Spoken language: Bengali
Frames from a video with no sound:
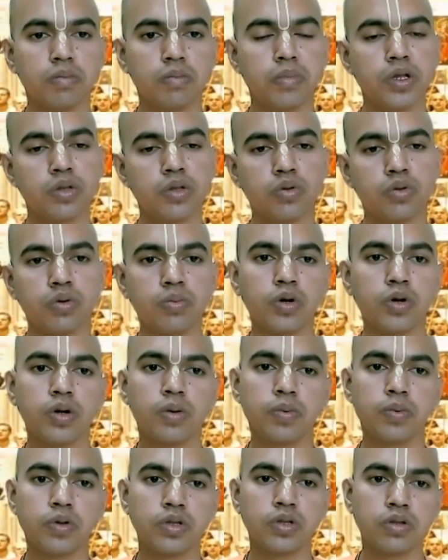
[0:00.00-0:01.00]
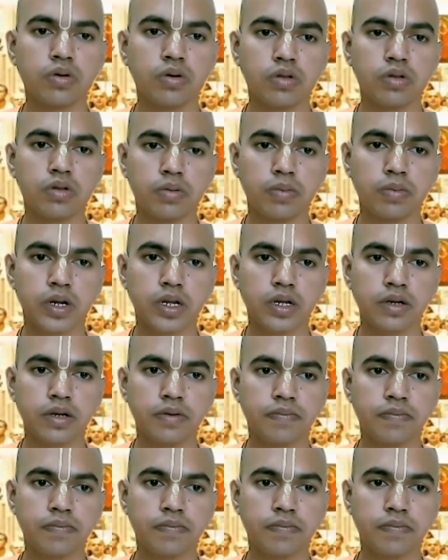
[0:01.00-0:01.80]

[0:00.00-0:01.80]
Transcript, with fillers: মৃত্যুর মুখে পতিত হতে পারে